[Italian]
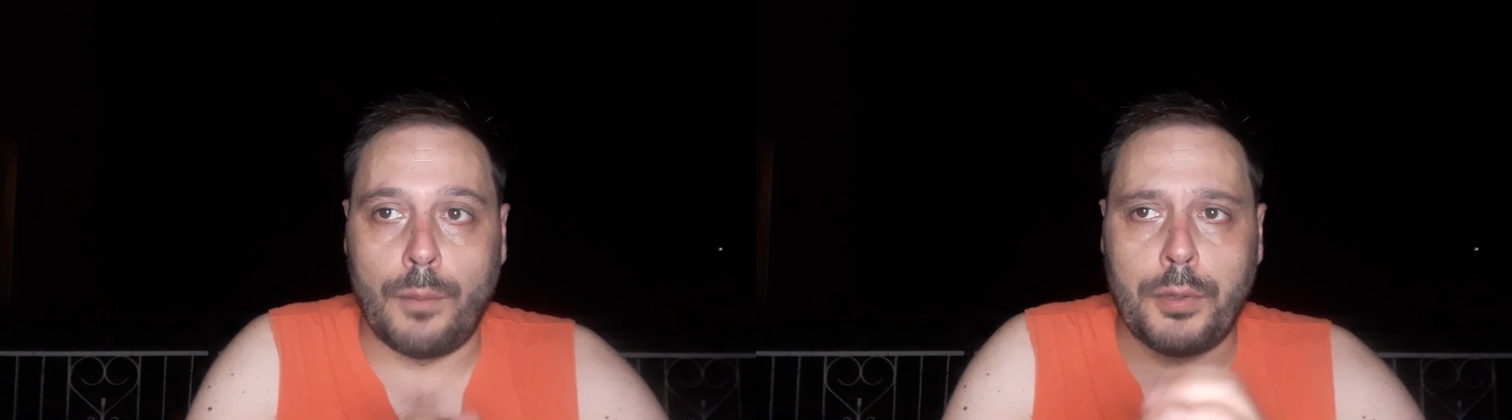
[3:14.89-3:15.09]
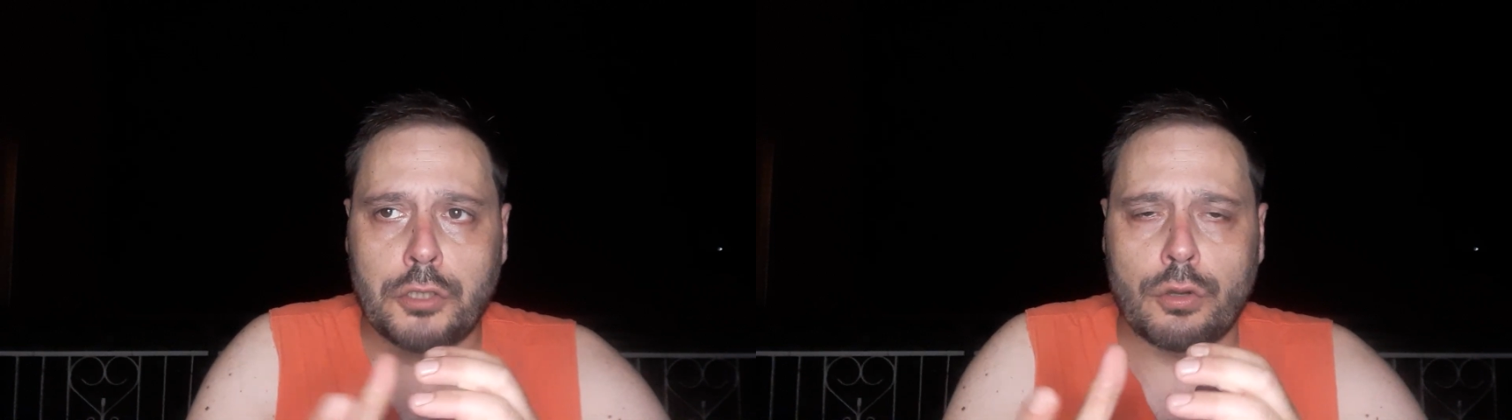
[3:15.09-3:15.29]

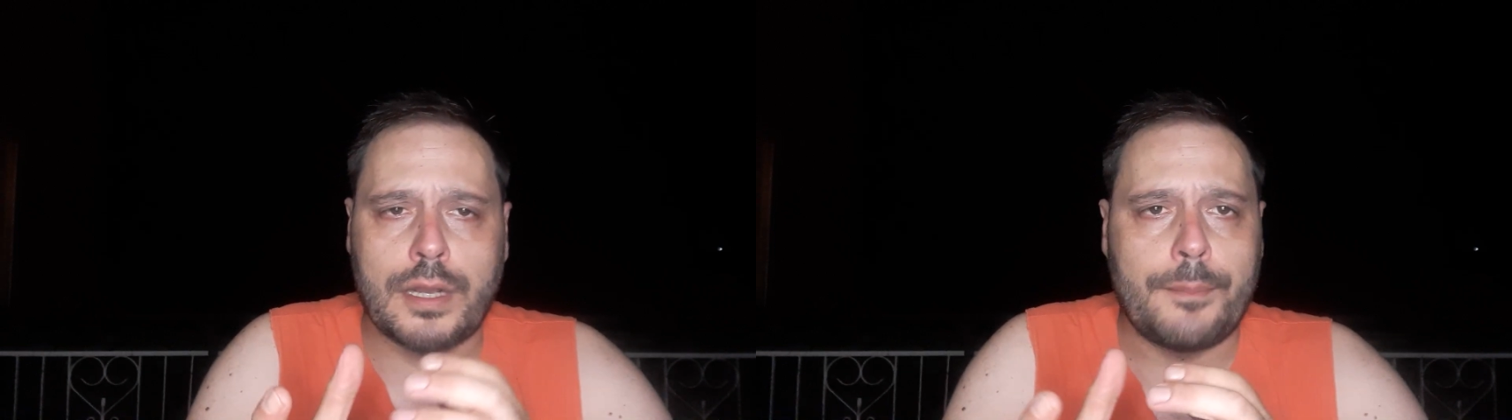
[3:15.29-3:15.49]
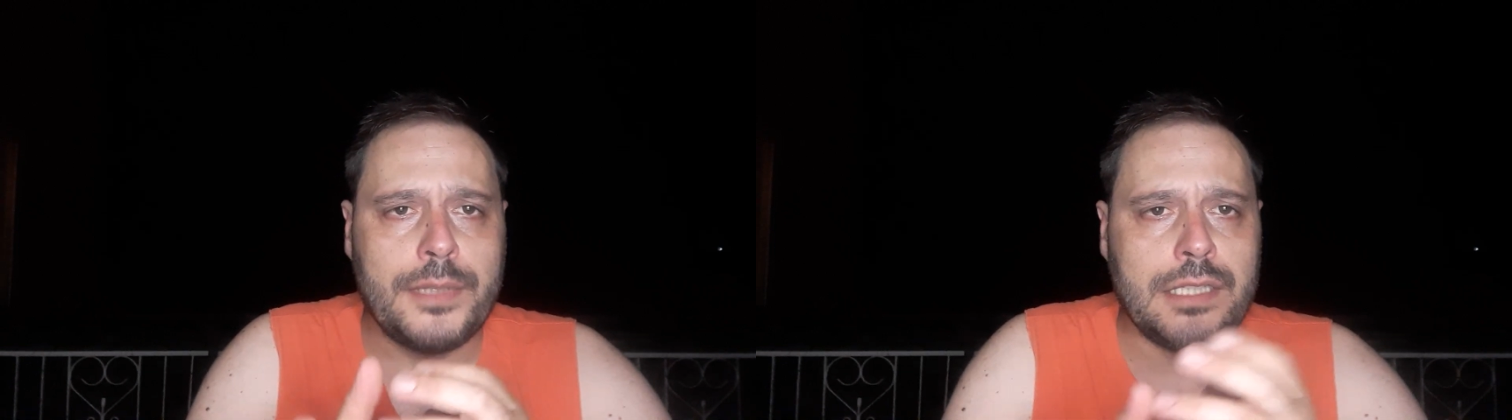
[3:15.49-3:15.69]
Poi non ho
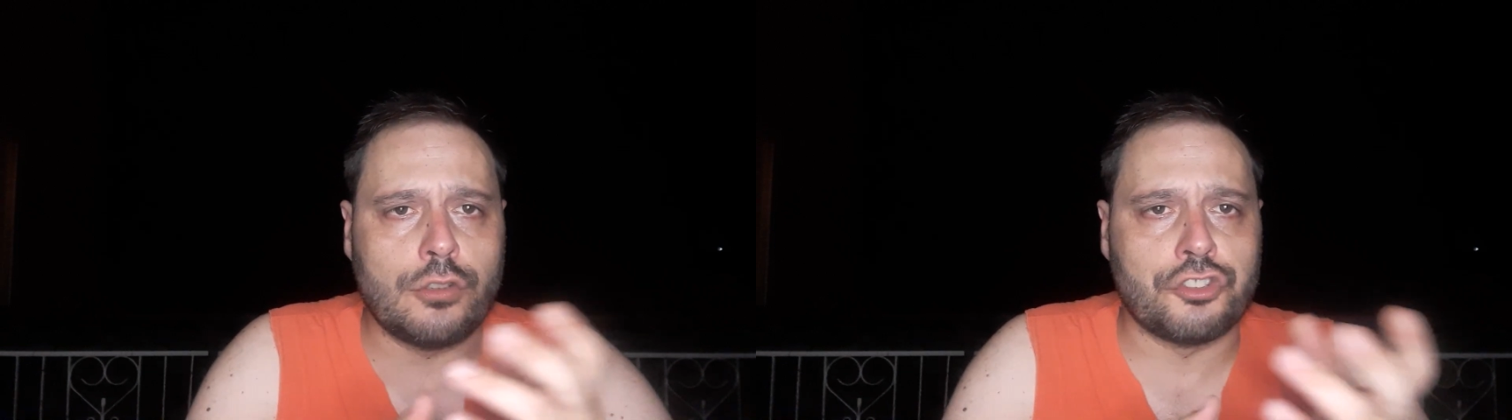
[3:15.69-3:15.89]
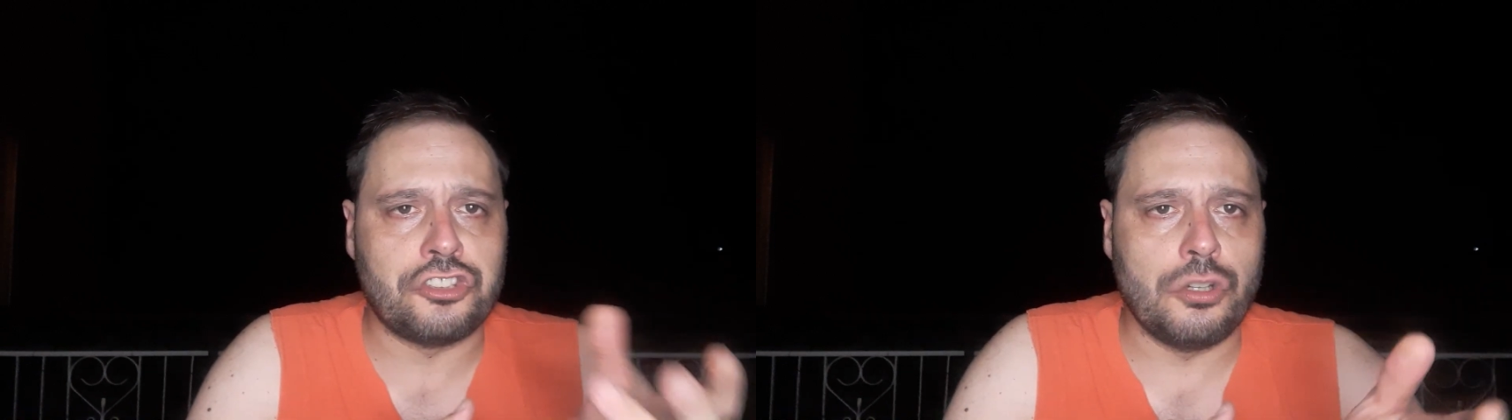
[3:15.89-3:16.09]

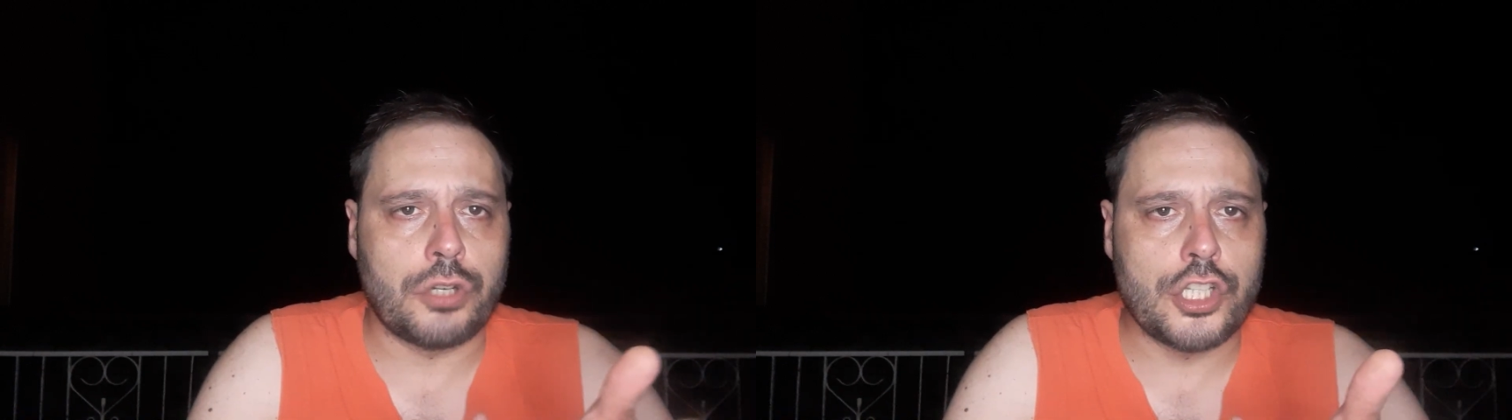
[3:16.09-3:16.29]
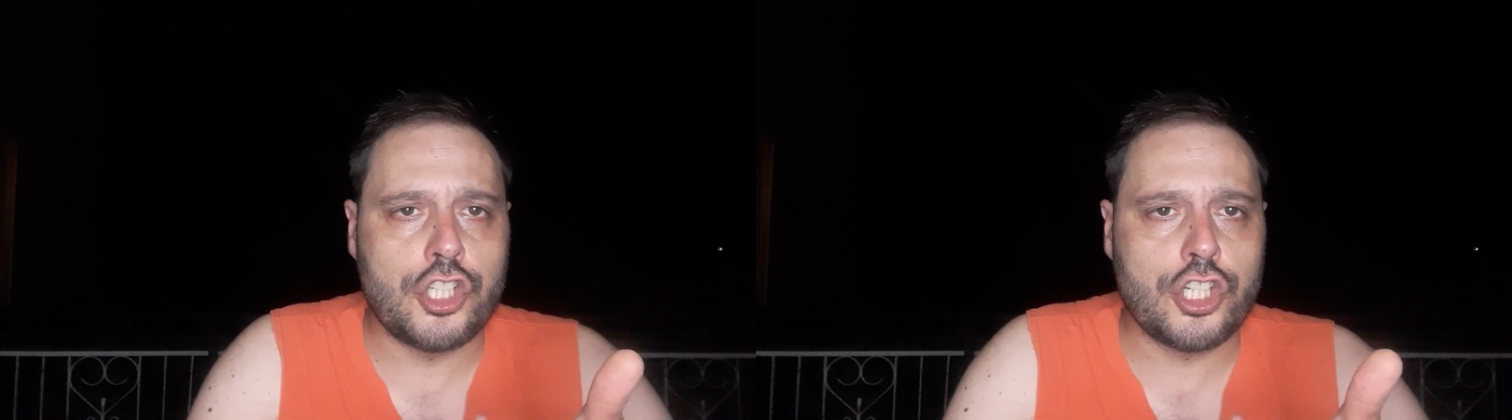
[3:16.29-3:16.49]
capito, sì,
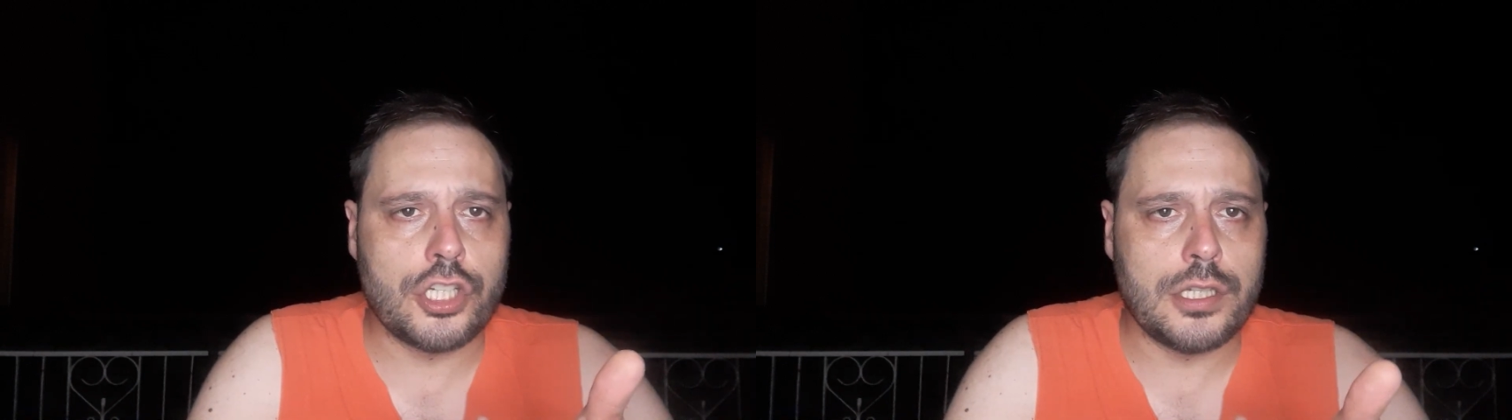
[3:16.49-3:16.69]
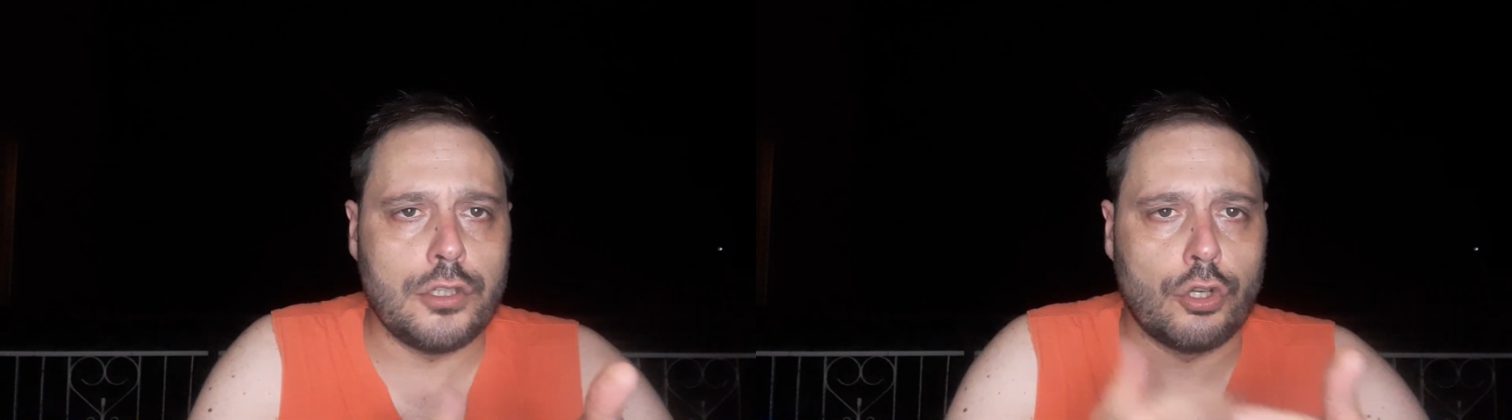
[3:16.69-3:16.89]

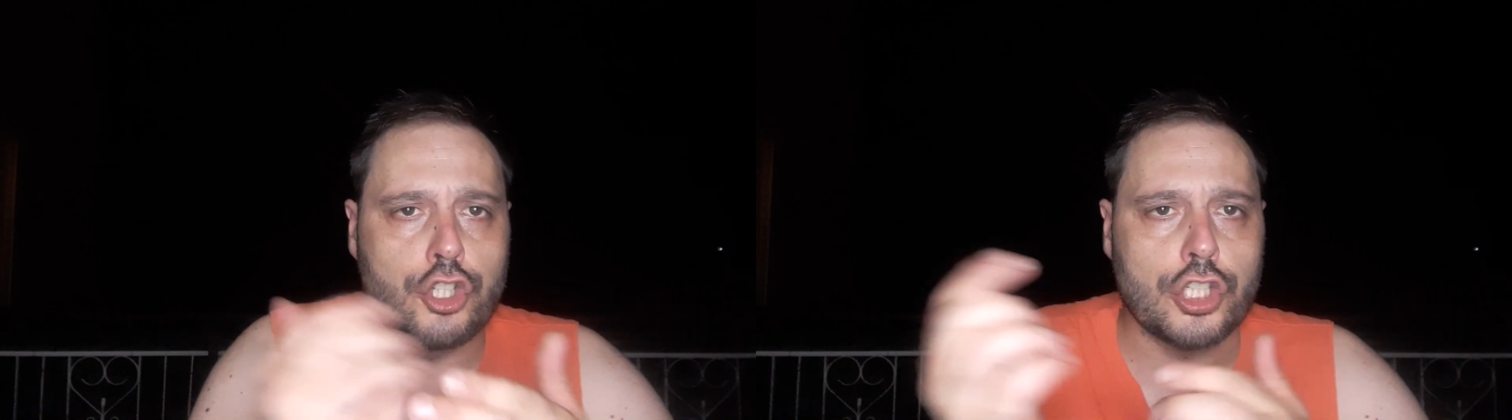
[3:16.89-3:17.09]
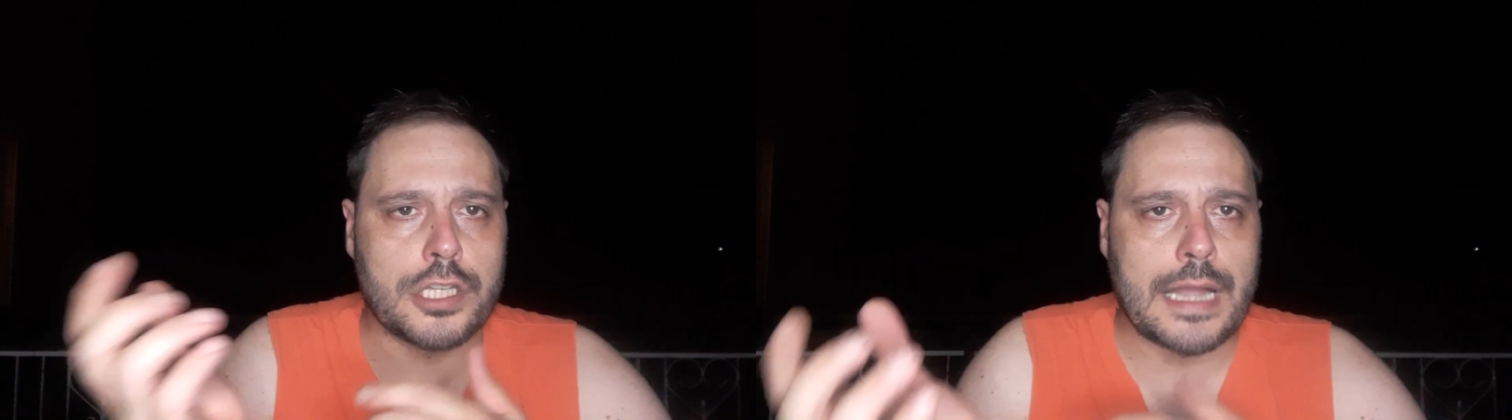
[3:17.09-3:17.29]
Origi, no,
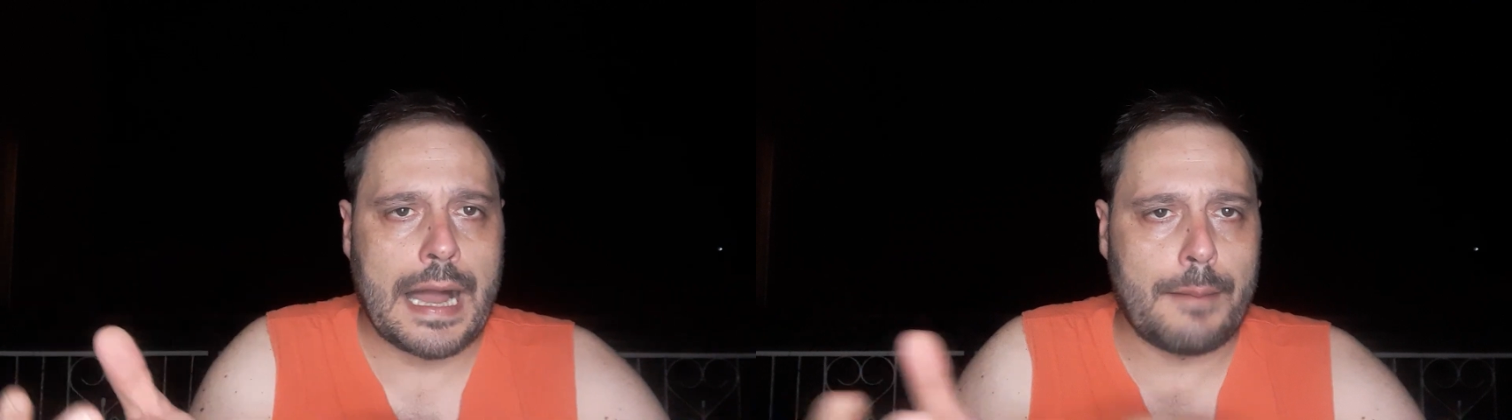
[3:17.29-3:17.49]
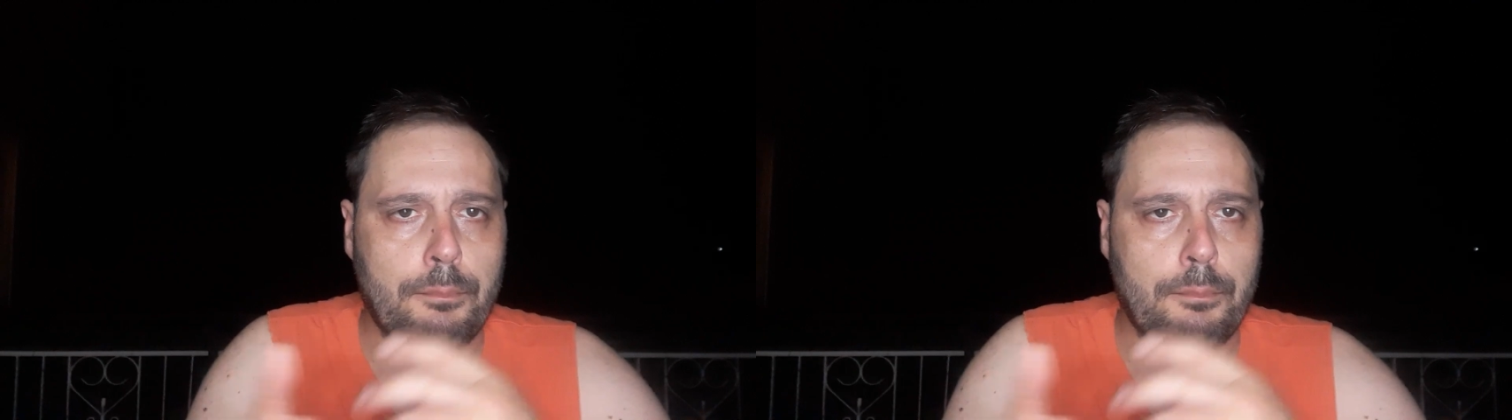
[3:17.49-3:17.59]
CDK,